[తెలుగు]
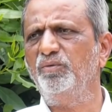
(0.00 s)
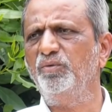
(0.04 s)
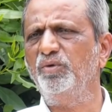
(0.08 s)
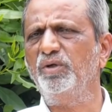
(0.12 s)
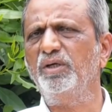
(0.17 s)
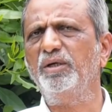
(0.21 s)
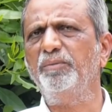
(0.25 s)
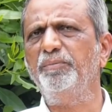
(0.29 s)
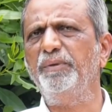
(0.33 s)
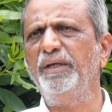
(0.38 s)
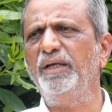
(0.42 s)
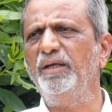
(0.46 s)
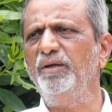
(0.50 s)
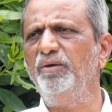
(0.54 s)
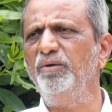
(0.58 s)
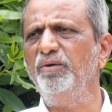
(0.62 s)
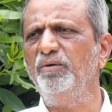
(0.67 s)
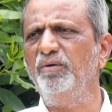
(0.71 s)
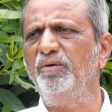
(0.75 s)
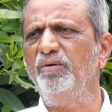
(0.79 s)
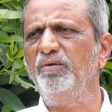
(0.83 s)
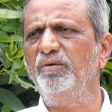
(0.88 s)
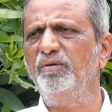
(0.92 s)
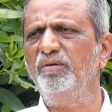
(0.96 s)

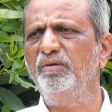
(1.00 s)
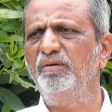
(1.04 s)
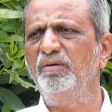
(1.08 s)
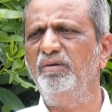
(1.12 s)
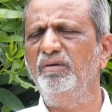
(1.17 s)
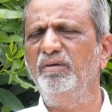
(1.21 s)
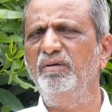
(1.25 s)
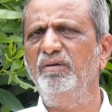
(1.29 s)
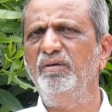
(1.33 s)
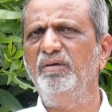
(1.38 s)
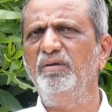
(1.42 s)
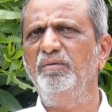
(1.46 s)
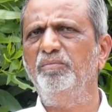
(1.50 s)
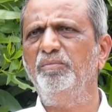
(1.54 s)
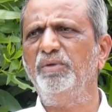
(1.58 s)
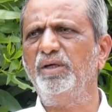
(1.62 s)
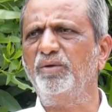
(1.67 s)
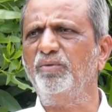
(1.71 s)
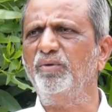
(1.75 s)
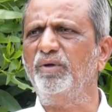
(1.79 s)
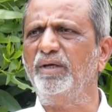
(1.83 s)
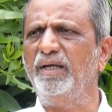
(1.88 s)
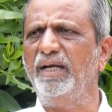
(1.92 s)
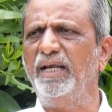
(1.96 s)
కూకట్పల్లిలో
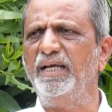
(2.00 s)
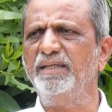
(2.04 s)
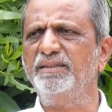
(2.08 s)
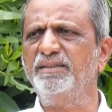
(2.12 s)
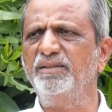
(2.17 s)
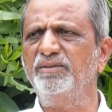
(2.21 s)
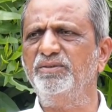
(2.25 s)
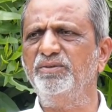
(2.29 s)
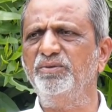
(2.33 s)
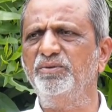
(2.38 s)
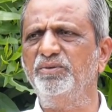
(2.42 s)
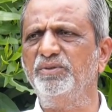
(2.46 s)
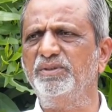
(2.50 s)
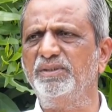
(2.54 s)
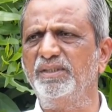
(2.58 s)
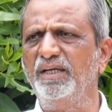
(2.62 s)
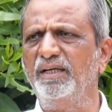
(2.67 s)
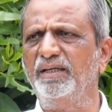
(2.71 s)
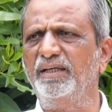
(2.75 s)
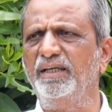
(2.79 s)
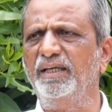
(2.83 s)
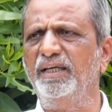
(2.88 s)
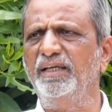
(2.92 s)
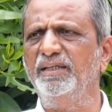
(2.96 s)
మాకు క్లాసెస్
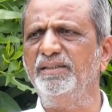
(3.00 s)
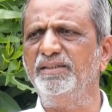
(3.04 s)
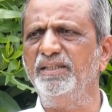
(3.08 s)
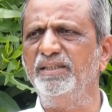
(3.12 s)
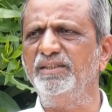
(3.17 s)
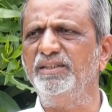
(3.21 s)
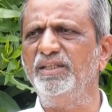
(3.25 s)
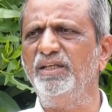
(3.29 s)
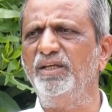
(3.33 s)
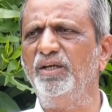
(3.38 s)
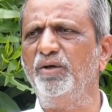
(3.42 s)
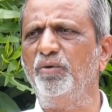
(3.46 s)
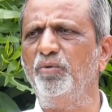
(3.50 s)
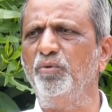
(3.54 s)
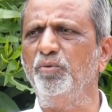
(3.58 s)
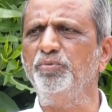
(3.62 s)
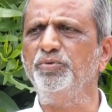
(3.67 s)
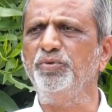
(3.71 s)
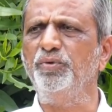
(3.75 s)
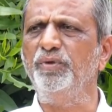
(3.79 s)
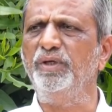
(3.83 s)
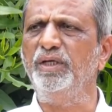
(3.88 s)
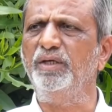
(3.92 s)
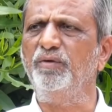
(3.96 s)
స్టార్ట్ అయ్యాయి చిన్న చిన్న
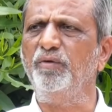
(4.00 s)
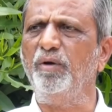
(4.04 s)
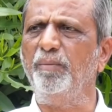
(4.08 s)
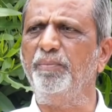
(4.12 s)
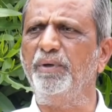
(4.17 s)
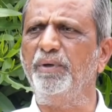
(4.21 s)
గ్రూప్స్ ఉండేవి